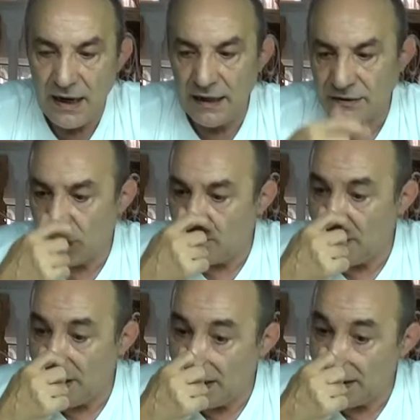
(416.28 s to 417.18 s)
e
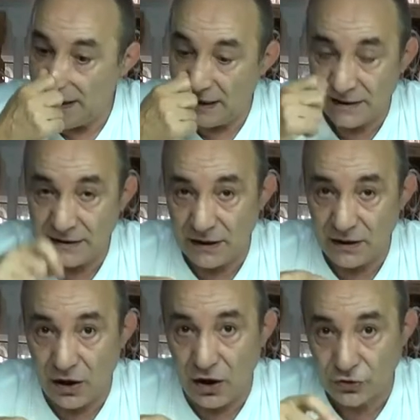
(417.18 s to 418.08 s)
siccome lì a Centre
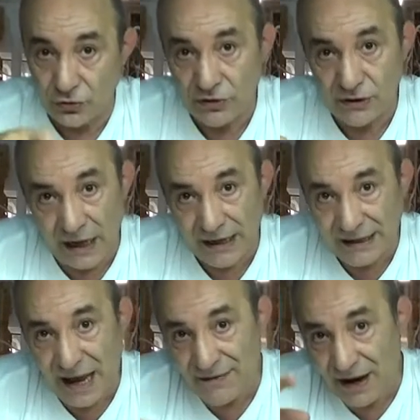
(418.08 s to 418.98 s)
Gross lui
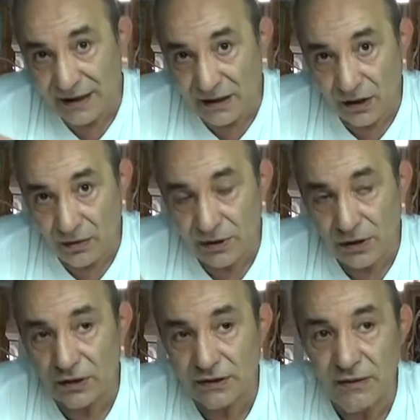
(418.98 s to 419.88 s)
arredava anche la roba del
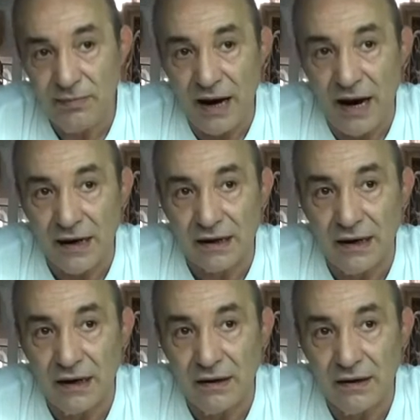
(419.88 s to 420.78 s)
Roxy
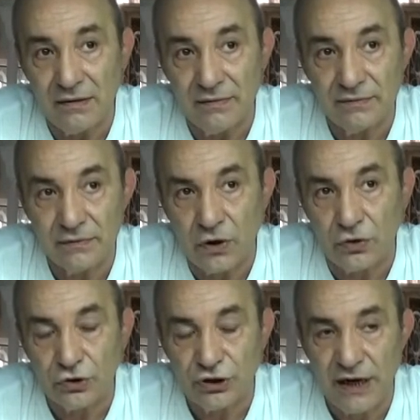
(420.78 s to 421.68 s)
Bar
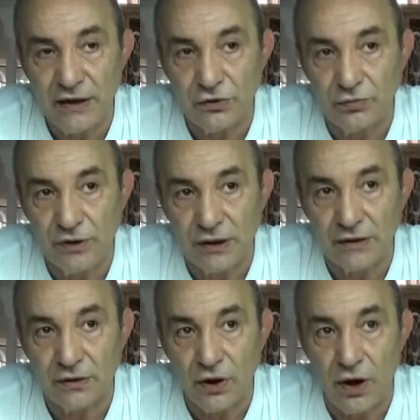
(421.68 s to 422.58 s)
conoscendomi
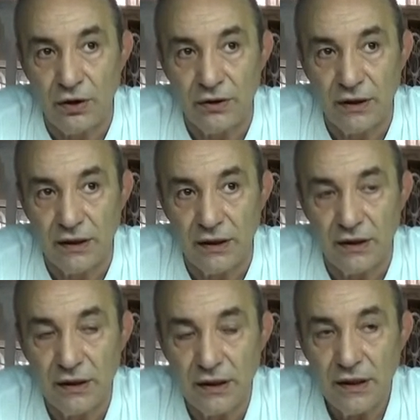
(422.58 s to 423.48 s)

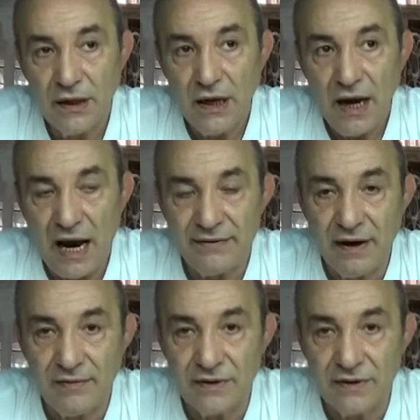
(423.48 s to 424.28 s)
Redronni aveva